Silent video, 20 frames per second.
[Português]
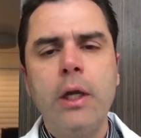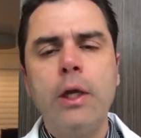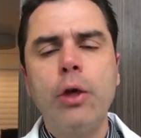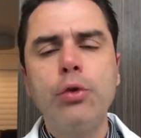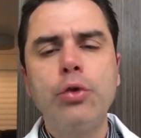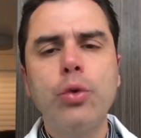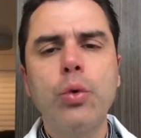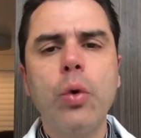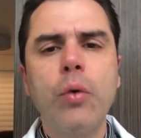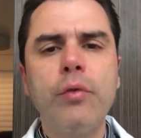E
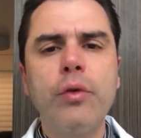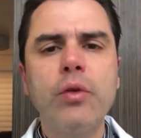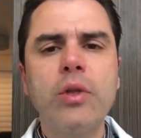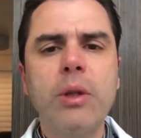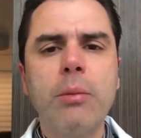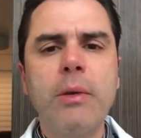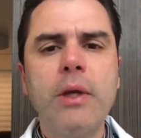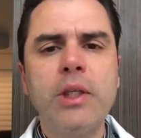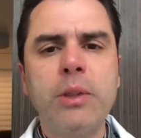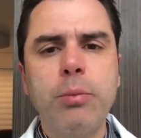eu te convido
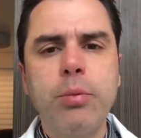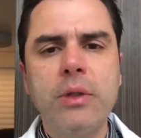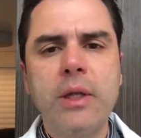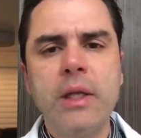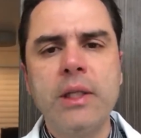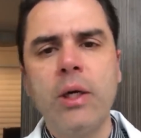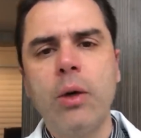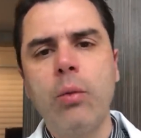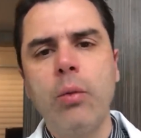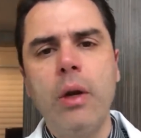também, se
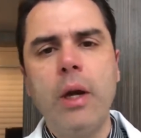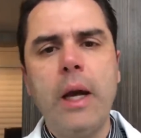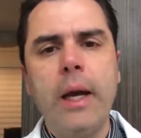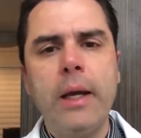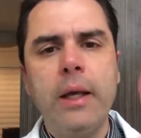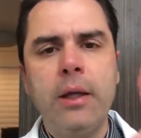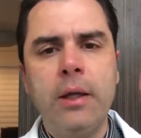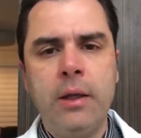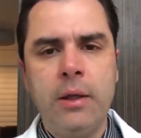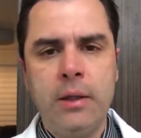puder, dar um
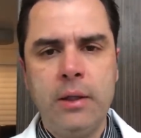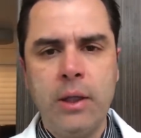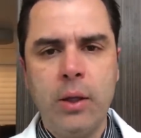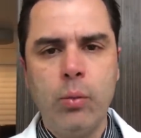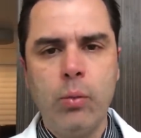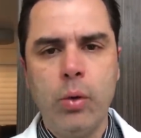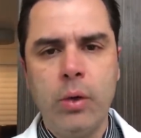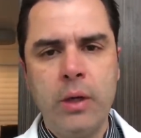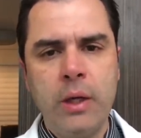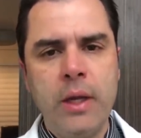like,
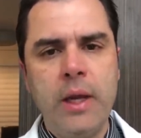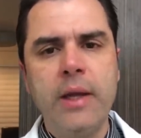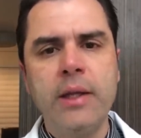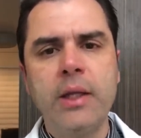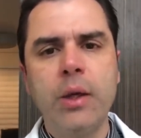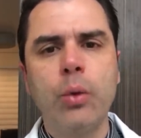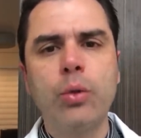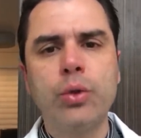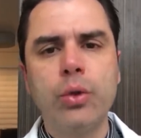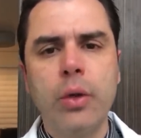dar um ok,
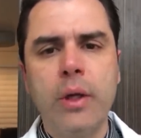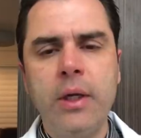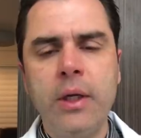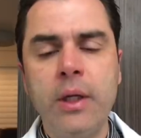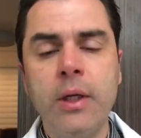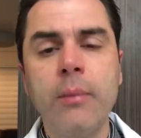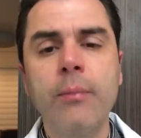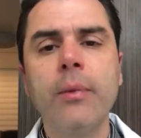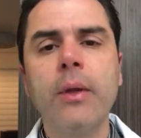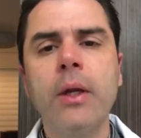dar um
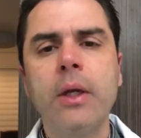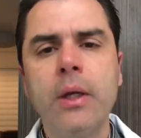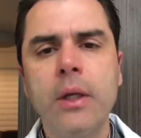joinha.